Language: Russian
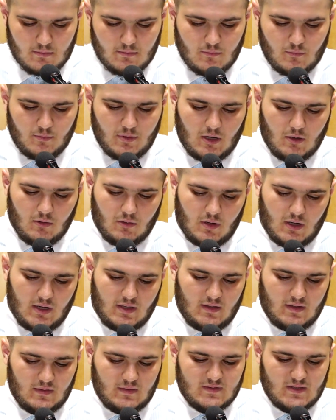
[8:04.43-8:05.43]
у пророка
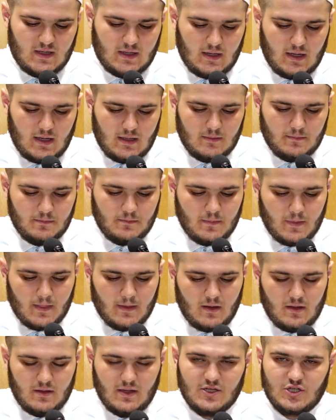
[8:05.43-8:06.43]
этот стакан
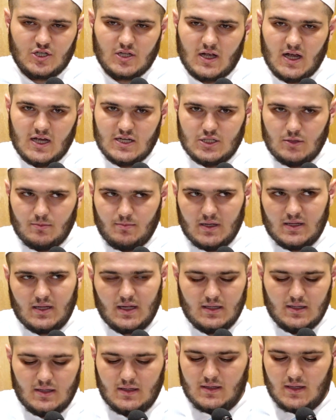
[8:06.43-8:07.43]
и начал каждому
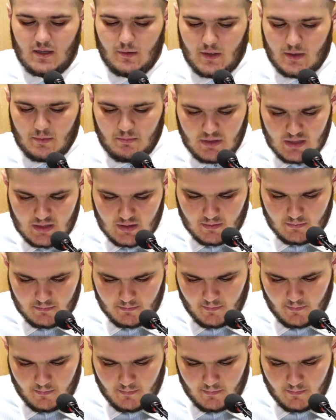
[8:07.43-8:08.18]
подходить и давать пить.